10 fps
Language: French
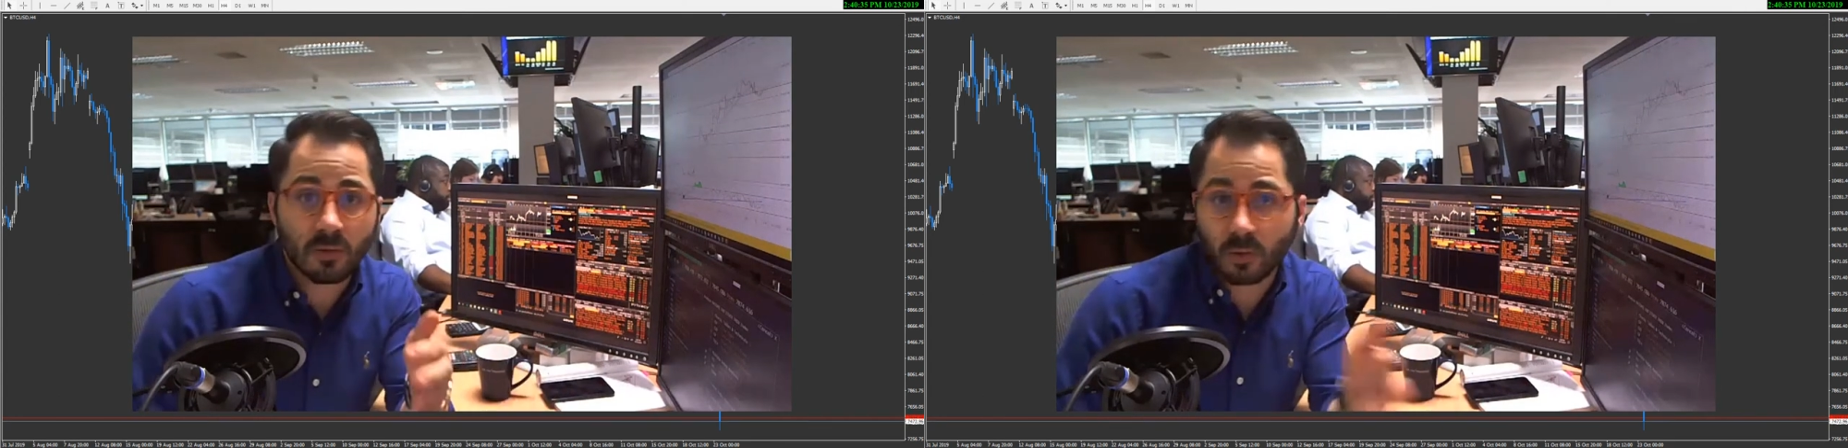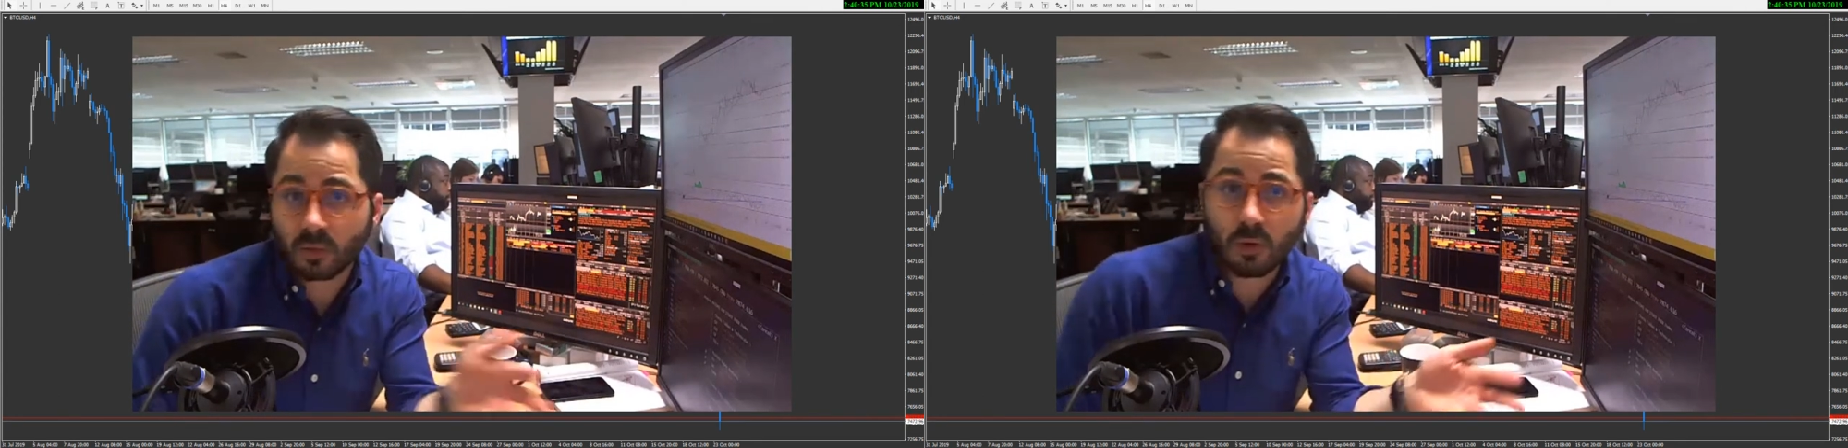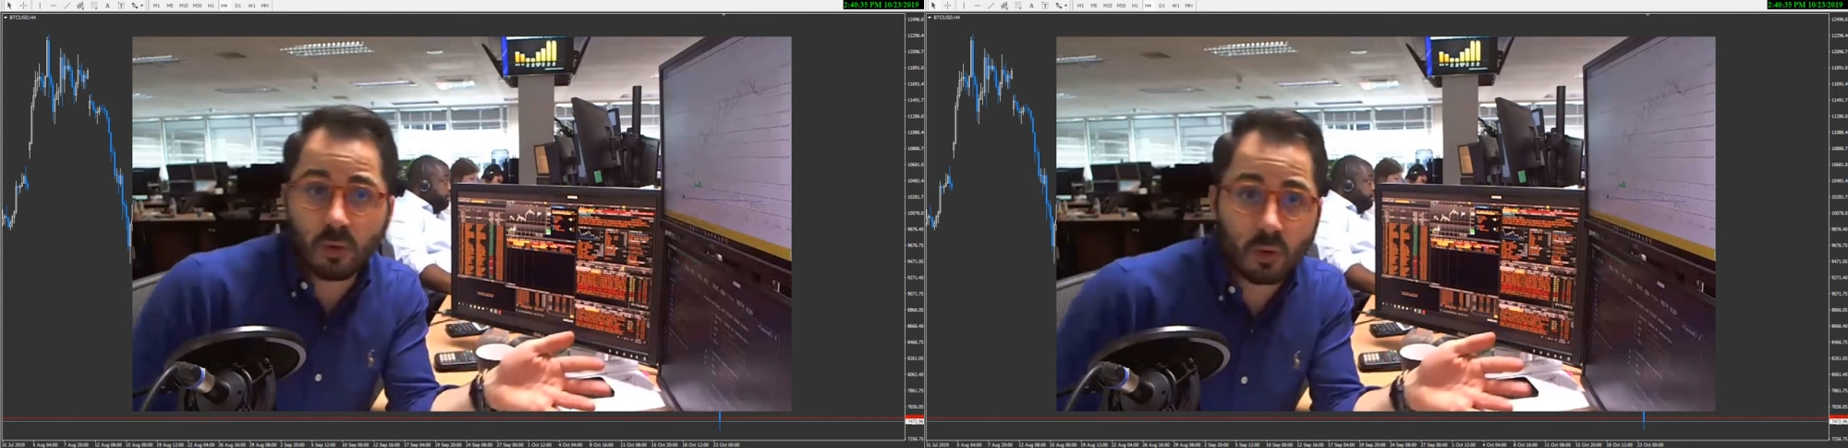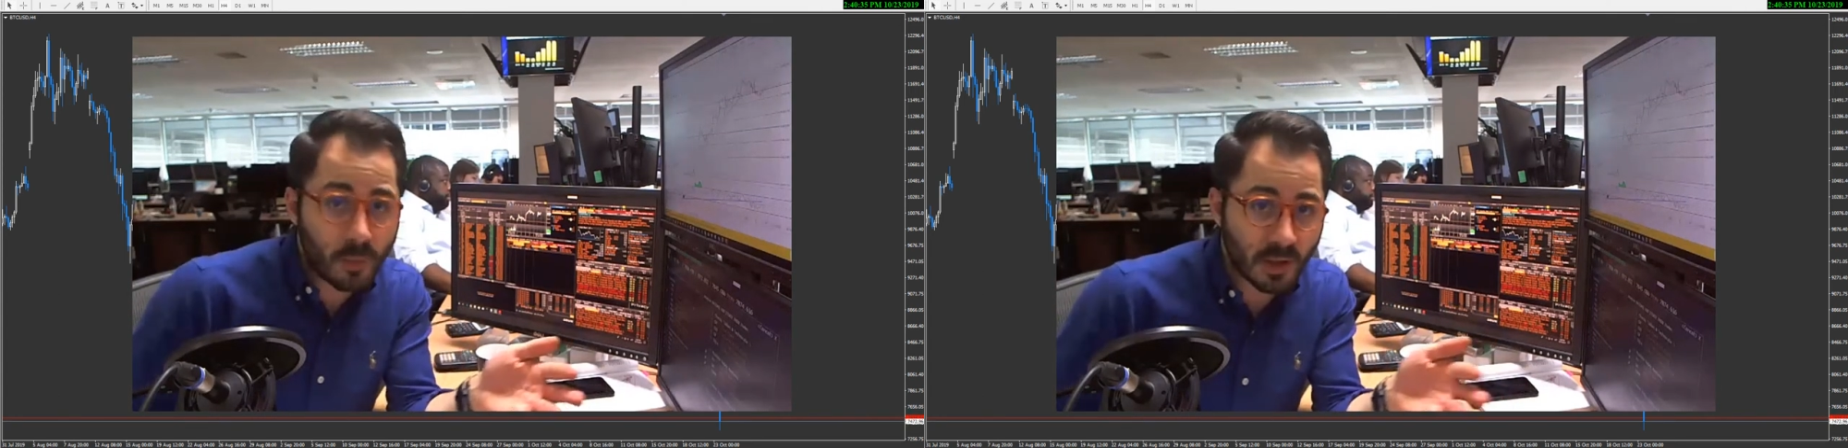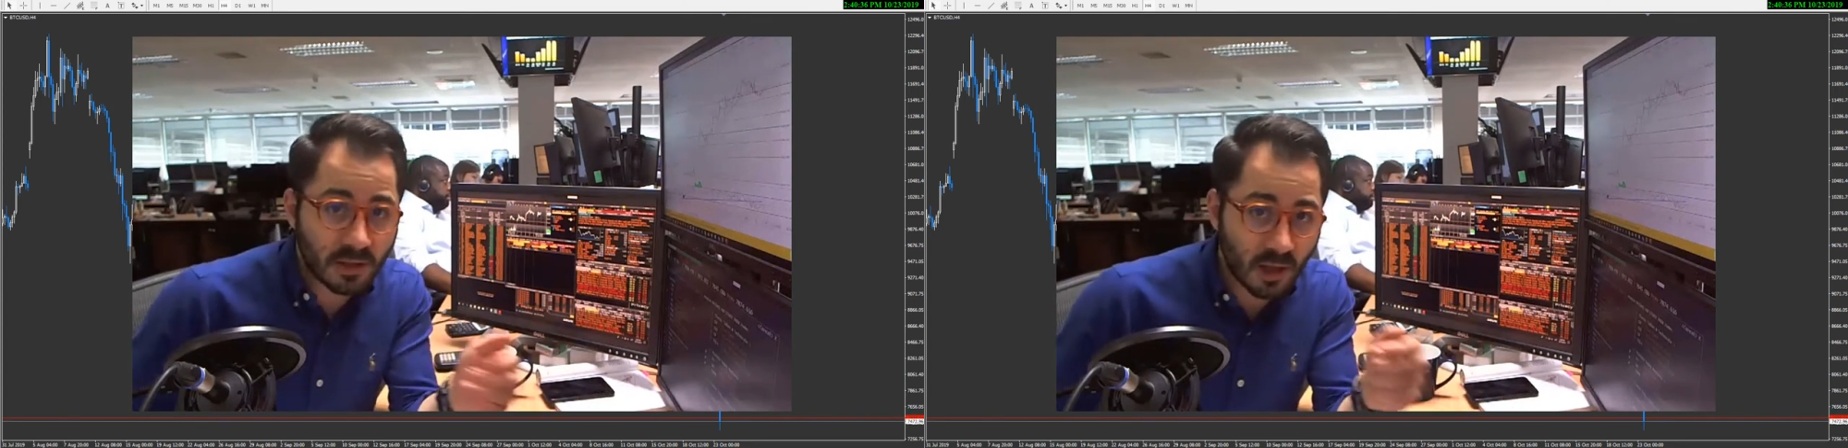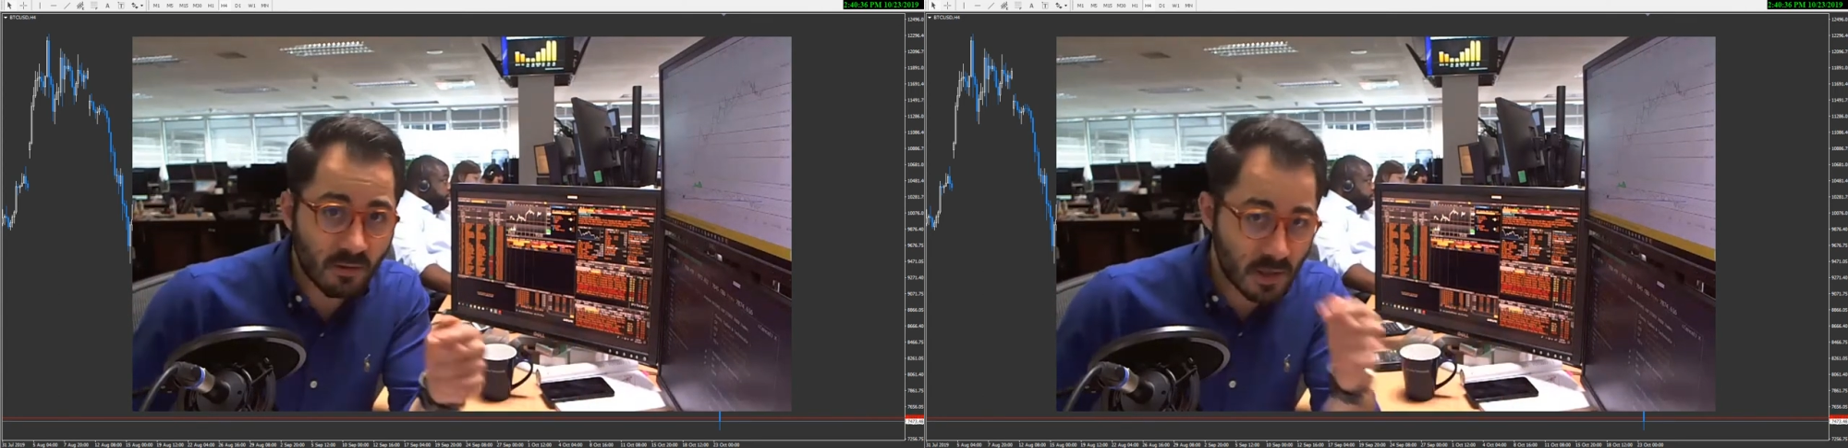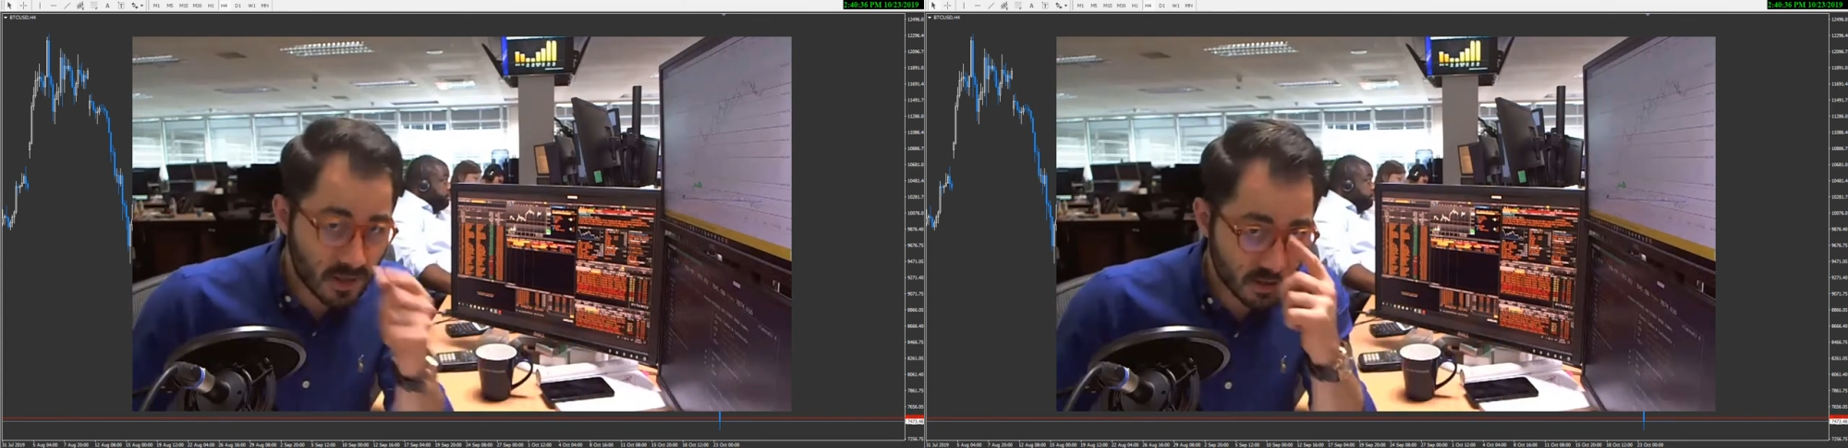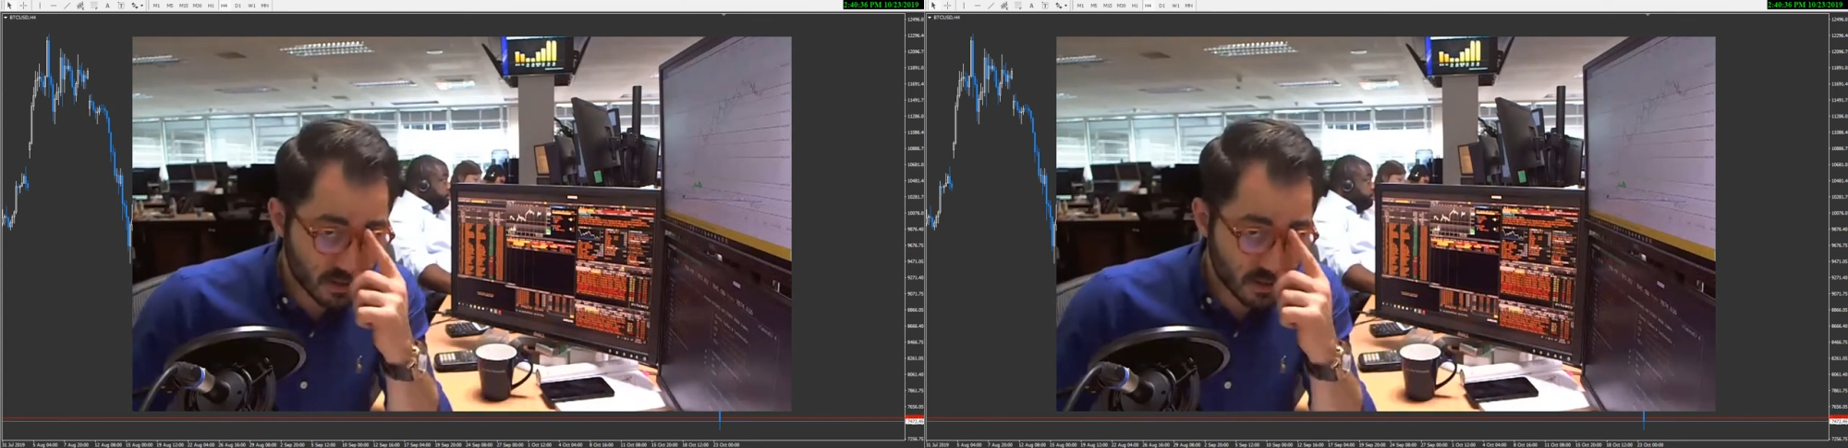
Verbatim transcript: donc du, du Parti travailliste